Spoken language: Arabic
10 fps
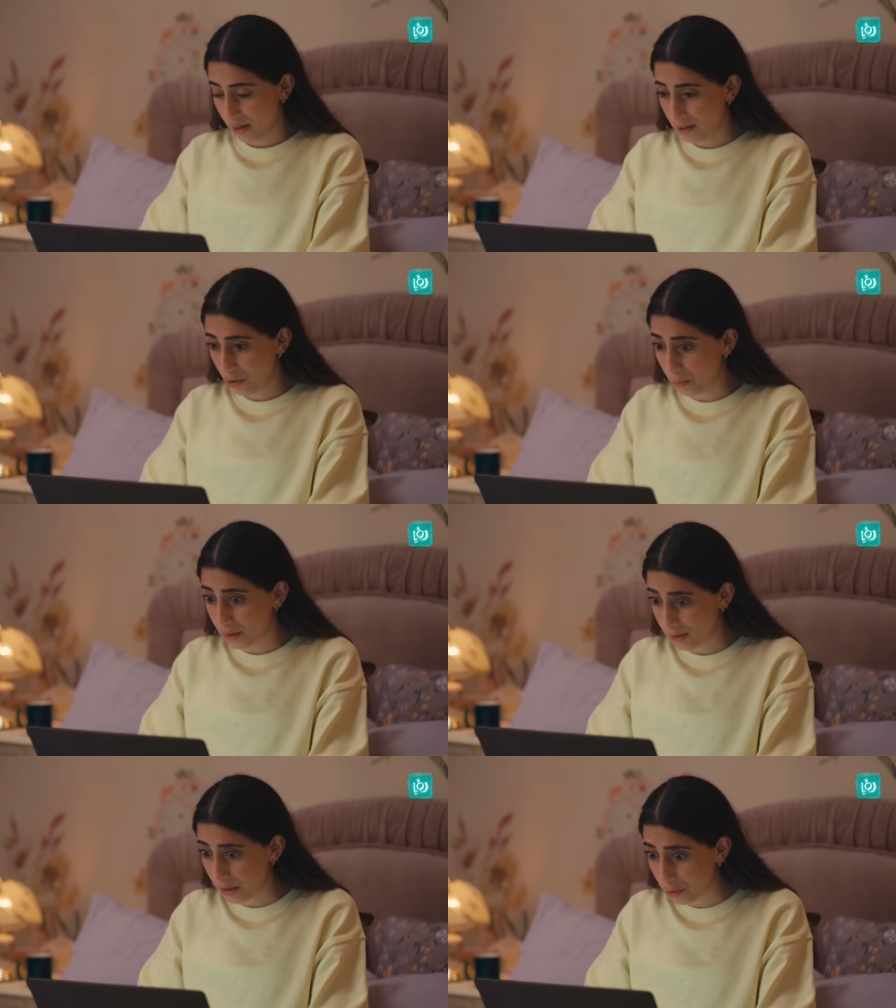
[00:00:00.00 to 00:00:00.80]
أنا عمر
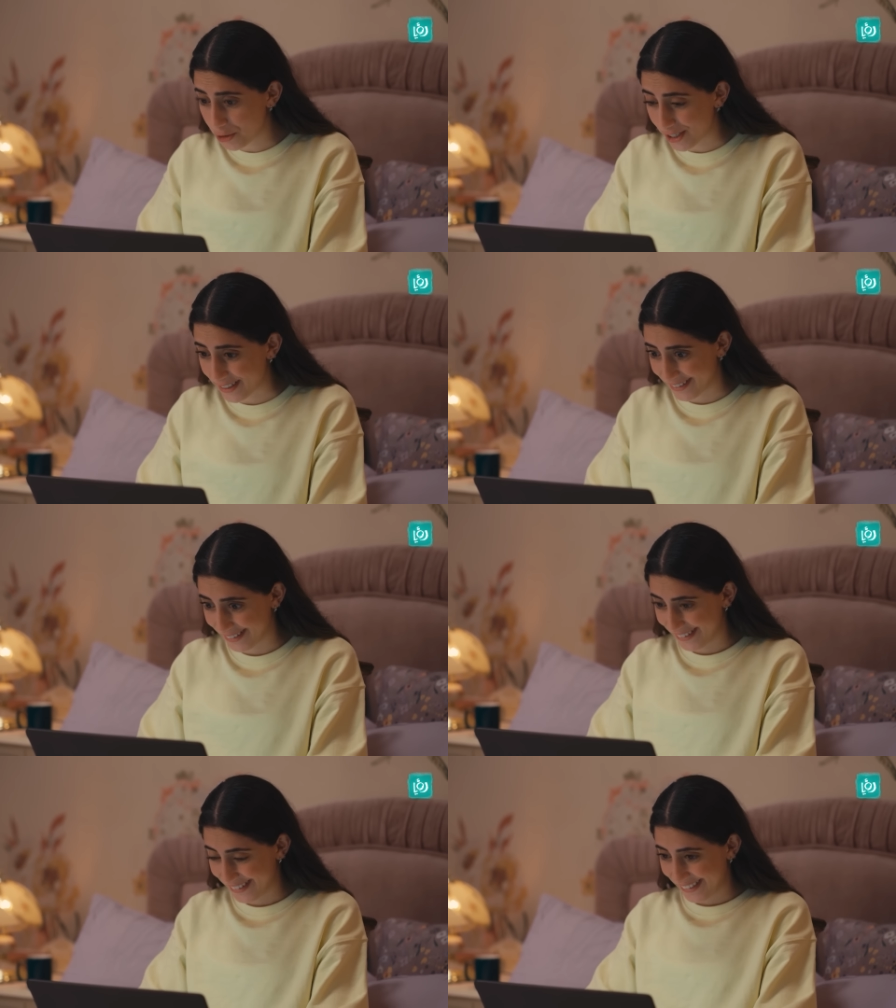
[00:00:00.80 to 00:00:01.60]
22
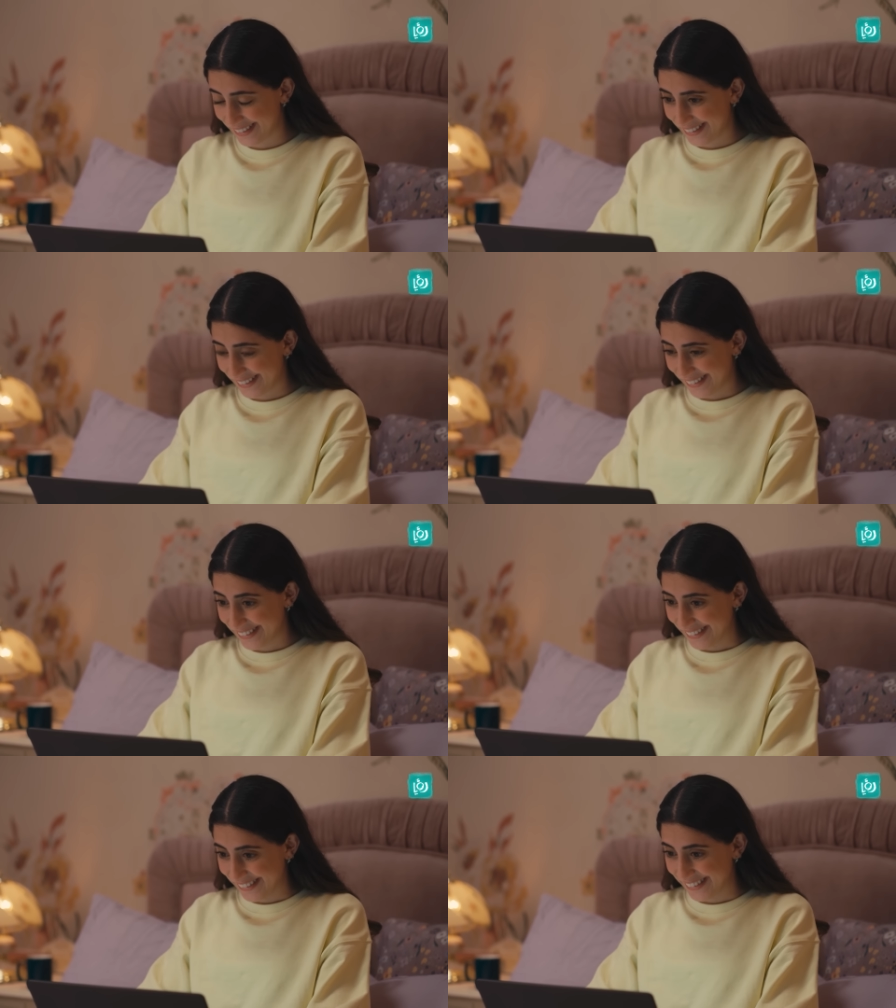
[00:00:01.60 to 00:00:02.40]

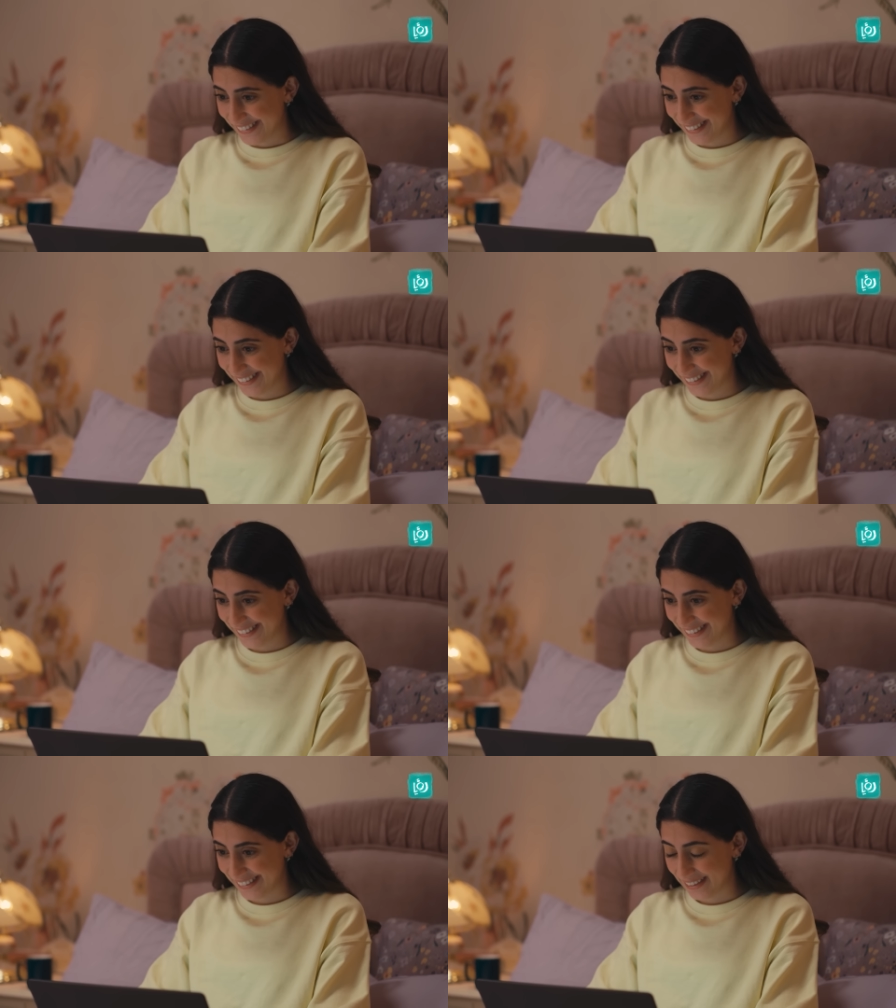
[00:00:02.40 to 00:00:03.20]
كويس أنت اشتغل
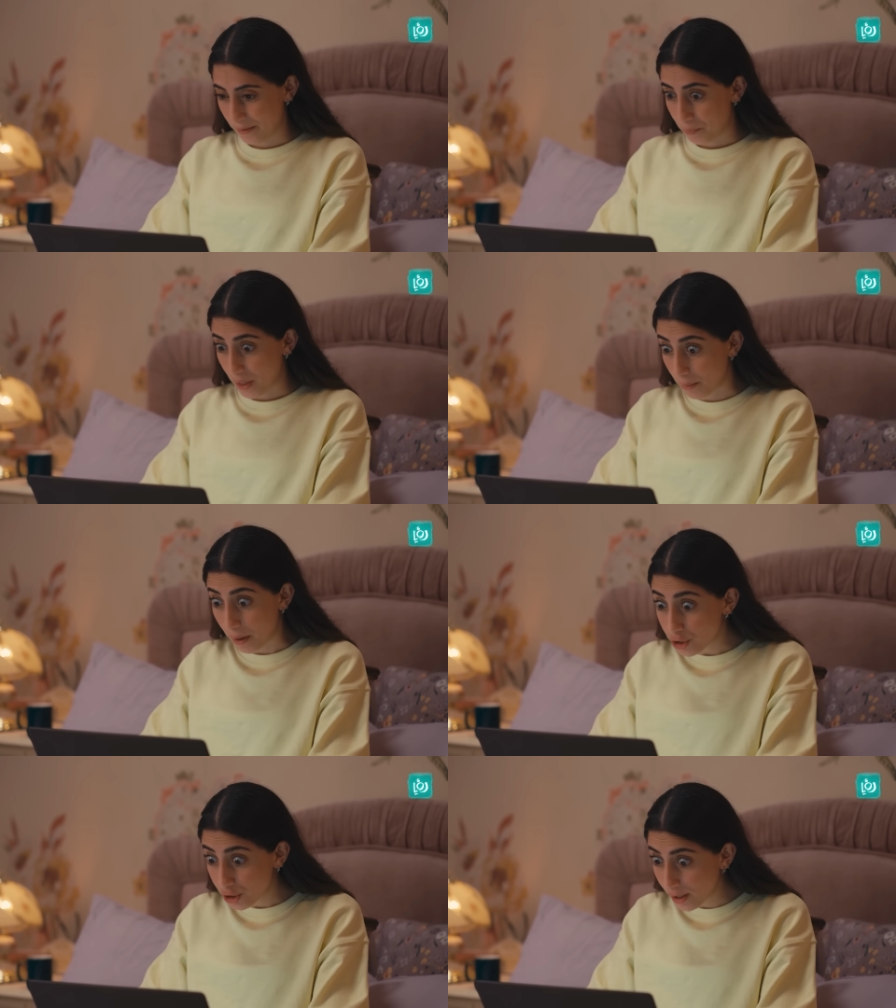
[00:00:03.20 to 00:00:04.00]
قبل؟ أنا
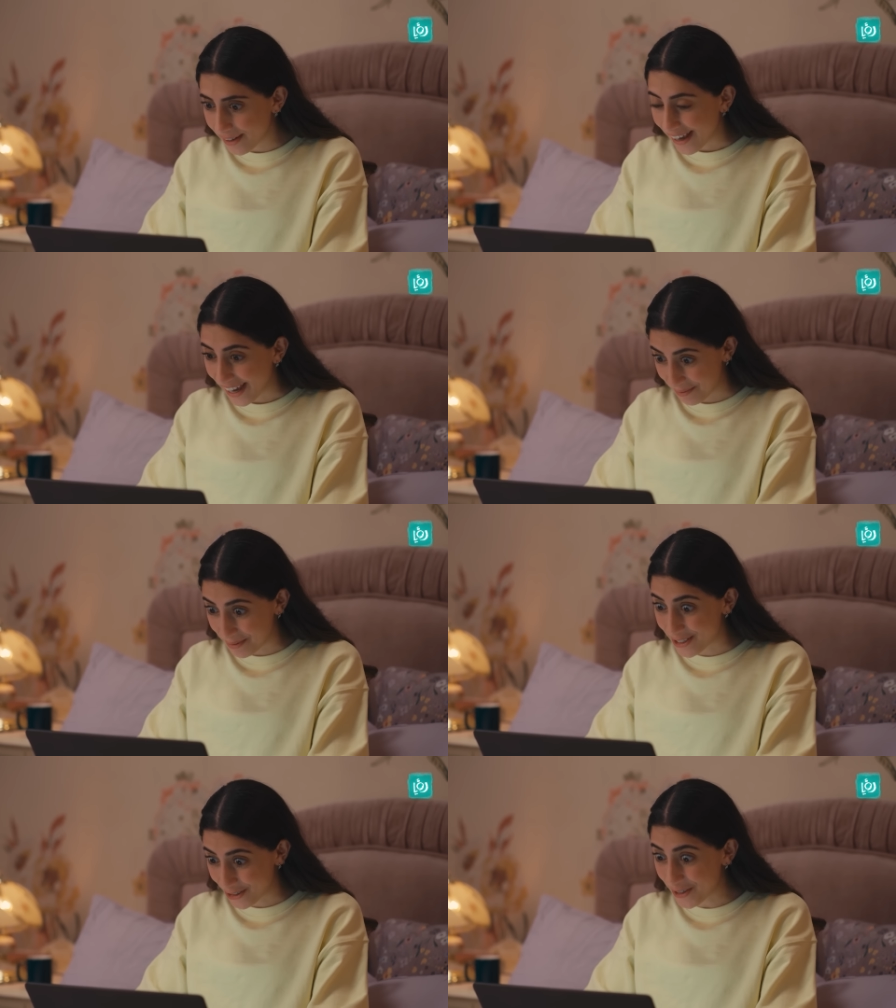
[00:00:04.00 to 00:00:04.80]
ما اشتغل أنا
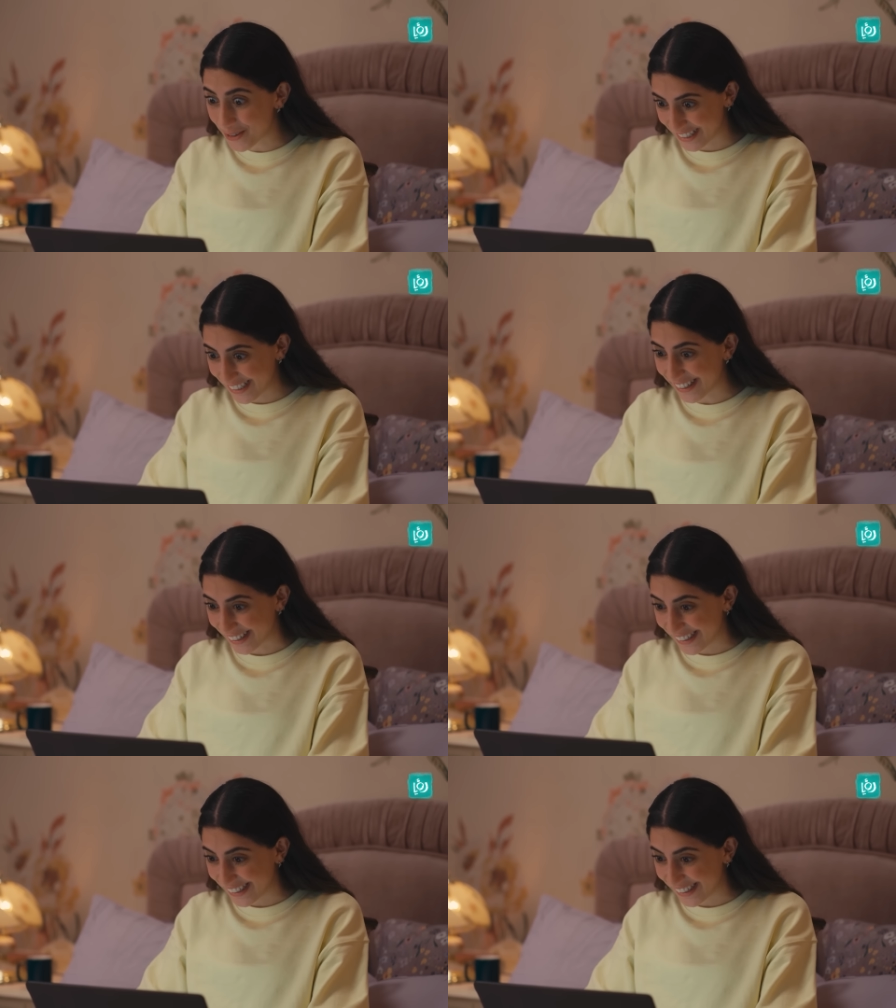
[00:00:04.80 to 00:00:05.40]
بدي شغل وسيطة